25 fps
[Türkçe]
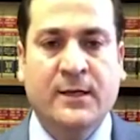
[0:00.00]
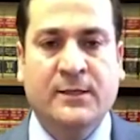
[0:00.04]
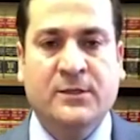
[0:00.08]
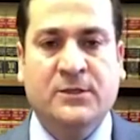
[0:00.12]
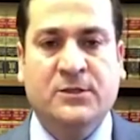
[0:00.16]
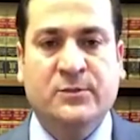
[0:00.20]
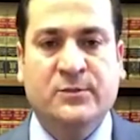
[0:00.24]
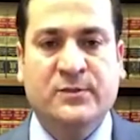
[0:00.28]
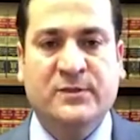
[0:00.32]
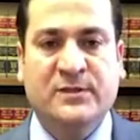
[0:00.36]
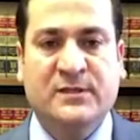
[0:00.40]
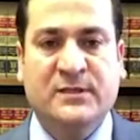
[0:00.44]

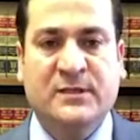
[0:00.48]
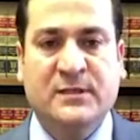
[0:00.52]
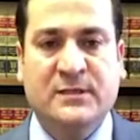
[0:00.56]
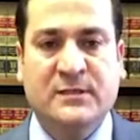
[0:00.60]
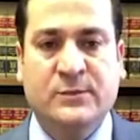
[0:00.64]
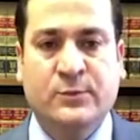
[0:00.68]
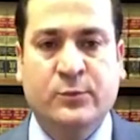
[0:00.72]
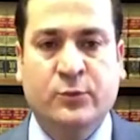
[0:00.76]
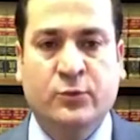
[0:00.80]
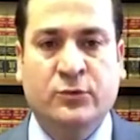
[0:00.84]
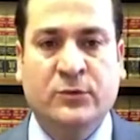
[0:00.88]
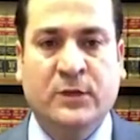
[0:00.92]
Şimdi
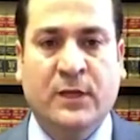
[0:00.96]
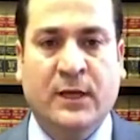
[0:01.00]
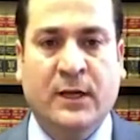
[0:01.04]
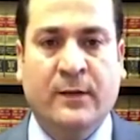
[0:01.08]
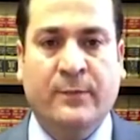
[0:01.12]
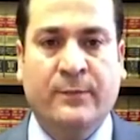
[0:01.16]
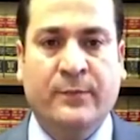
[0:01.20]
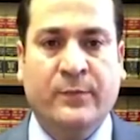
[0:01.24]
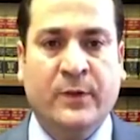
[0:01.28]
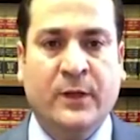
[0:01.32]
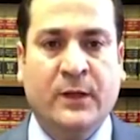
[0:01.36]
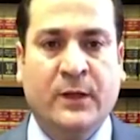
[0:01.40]
siz
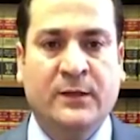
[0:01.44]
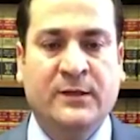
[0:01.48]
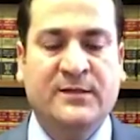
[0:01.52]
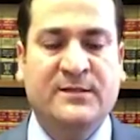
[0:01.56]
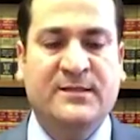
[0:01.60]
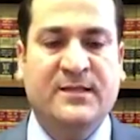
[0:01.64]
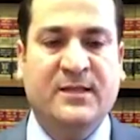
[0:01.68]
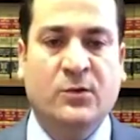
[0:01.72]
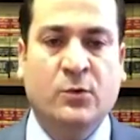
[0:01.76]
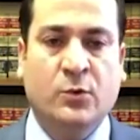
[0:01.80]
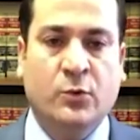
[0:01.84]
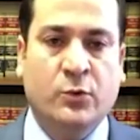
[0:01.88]
burada e,
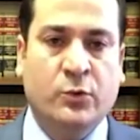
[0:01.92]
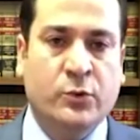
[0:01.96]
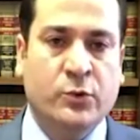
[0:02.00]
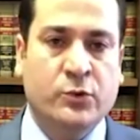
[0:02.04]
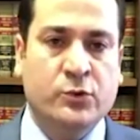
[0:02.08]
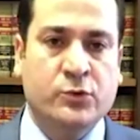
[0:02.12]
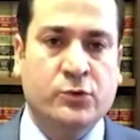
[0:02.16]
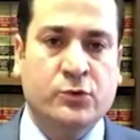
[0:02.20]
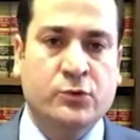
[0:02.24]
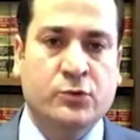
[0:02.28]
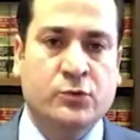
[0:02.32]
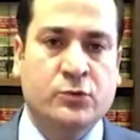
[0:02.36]
liseyi
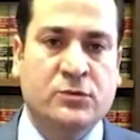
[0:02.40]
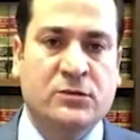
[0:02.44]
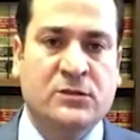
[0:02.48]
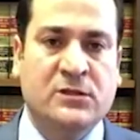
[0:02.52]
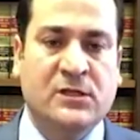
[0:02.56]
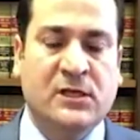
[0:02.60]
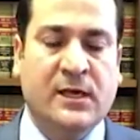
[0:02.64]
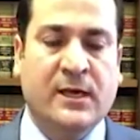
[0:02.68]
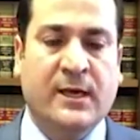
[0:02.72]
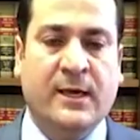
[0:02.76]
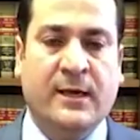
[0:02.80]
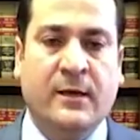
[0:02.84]
okuyorsunuz
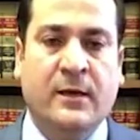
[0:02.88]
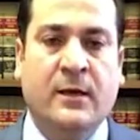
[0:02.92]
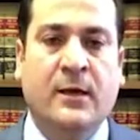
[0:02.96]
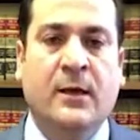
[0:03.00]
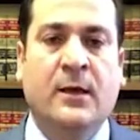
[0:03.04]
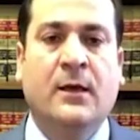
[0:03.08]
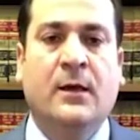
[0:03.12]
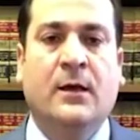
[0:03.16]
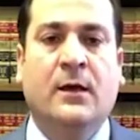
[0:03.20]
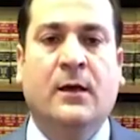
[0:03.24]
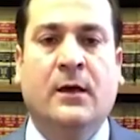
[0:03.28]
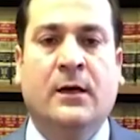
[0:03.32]
diye
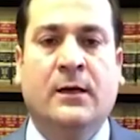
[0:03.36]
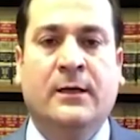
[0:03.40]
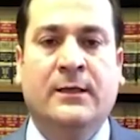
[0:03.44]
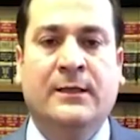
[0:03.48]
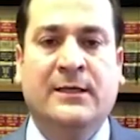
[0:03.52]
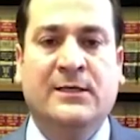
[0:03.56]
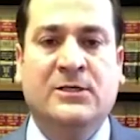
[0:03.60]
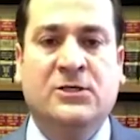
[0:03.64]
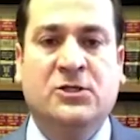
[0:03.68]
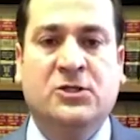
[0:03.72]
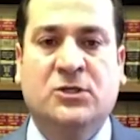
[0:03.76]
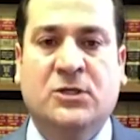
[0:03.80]

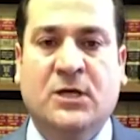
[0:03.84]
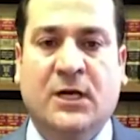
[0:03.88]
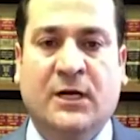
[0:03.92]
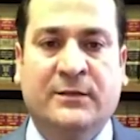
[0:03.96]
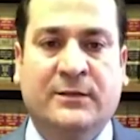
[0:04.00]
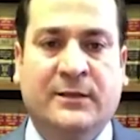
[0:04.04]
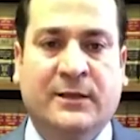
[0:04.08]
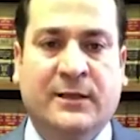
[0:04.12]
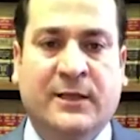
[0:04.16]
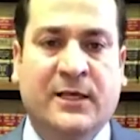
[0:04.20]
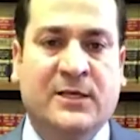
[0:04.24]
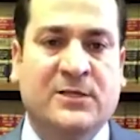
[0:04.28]
yeşil
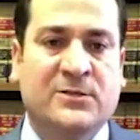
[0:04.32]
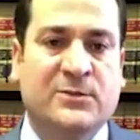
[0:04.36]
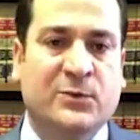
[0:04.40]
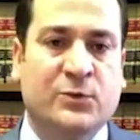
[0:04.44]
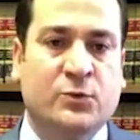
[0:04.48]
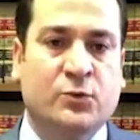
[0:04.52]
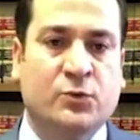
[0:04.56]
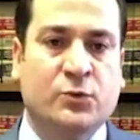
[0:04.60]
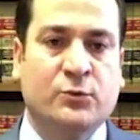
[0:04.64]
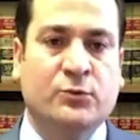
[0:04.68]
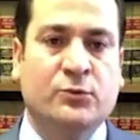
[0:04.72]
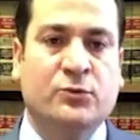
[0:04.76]
karta
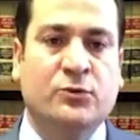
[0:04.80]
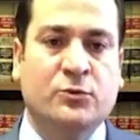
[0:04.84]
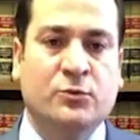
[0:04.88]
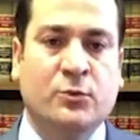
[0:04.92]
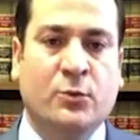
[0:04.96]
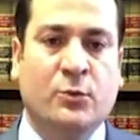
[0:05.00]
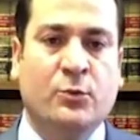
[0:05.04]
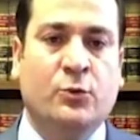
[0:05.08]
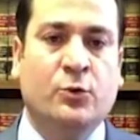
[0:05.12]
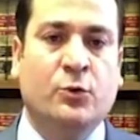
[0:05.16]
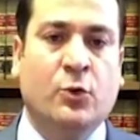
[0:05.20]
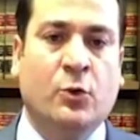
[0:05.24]
geçme durumunuz
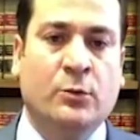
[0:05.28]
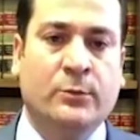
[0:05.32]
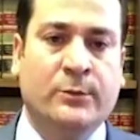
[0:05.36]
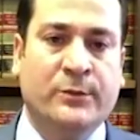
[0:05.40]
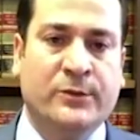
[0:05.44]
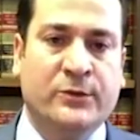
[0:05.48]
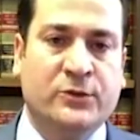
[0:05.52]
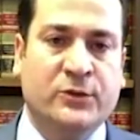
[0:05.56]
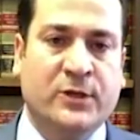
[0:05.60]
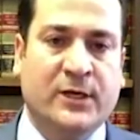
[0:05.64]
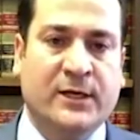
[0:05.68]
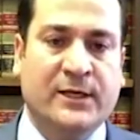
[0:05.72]
mümkün
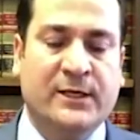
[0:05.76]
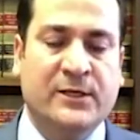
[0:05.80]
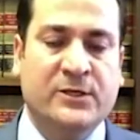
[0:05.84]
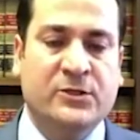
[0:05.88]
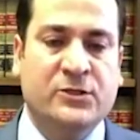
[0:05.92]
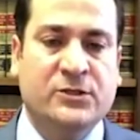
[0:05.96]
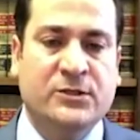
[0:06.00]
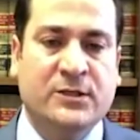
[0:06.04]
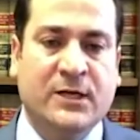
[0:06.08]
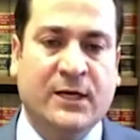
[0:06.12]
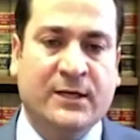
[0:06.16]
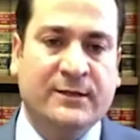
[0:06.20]
olmayacak.
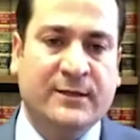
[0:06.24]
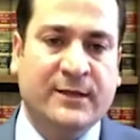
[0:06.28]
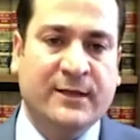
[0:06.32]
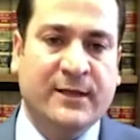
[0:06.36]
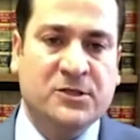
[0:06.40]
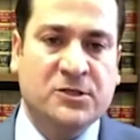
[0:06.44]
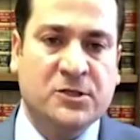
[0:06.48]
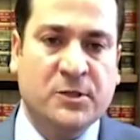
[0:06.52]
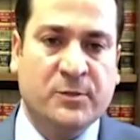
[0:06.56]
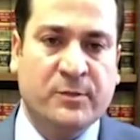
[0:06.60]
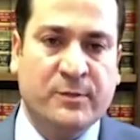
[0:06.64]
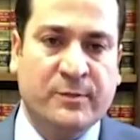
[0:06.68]
Yeşil karta
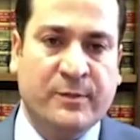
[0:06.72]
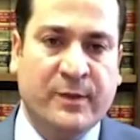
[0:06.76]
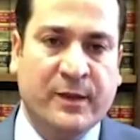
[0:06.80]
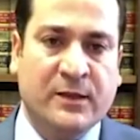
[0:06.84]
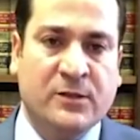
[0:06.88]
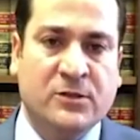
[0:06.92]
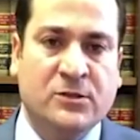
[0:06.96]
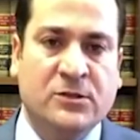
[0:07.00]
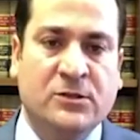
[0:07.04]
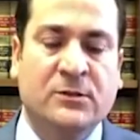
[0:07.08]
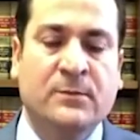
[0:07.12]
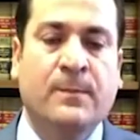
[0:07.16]

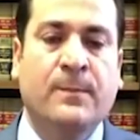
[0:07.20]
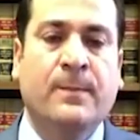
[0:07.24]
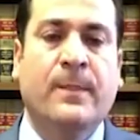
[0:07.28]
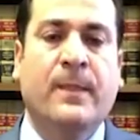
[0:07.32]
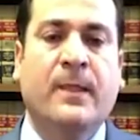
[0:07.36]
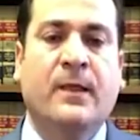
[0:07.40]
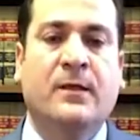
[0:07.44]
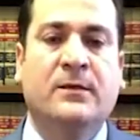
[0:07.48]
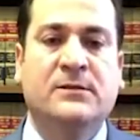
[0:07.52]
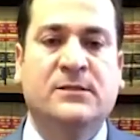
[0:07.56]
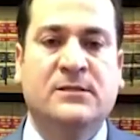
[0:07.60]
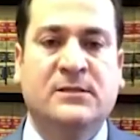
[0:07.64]
geçebilmek için
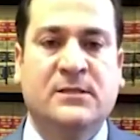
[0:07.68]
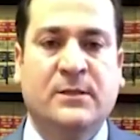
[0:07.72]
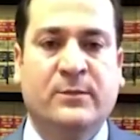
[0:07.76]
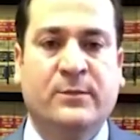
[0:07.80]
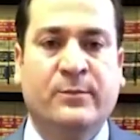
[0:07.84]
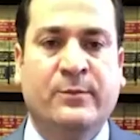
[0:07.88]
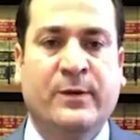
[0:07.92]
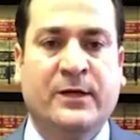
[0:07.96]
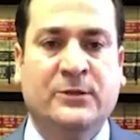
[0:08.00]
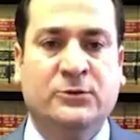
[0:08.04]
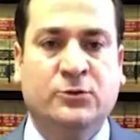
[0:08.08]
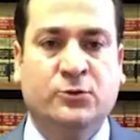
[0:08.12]
size
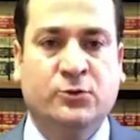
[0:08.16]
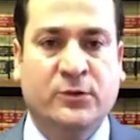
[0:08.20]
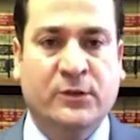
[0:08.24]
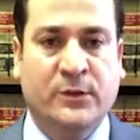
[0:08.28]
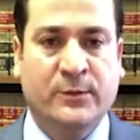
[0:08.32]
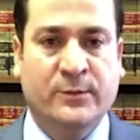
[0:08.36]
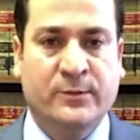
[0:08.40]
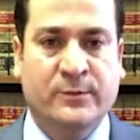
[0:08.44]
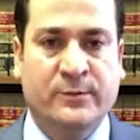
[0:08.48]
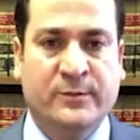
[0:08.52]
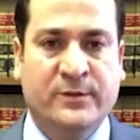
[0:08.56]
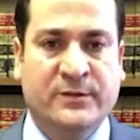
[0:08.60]
bir başvuru
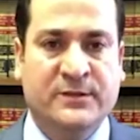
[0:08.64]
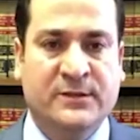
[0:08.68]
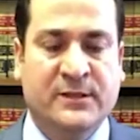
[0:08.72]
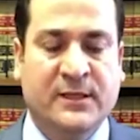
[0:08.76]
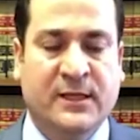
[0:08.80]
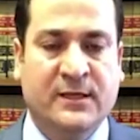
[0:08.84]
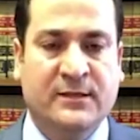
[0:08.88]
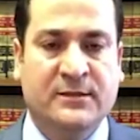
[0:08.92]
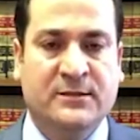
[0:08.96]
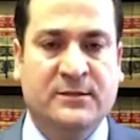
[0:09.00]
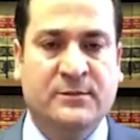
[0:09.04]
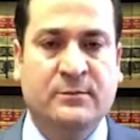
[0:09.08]
yapılması
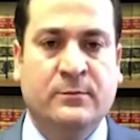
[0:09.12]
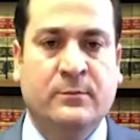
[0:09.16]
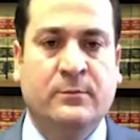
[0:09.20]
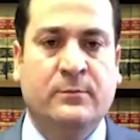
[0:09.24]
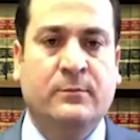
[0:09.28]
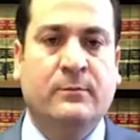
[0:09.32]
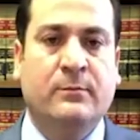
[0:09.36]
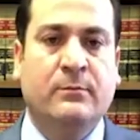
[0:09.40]
lazım.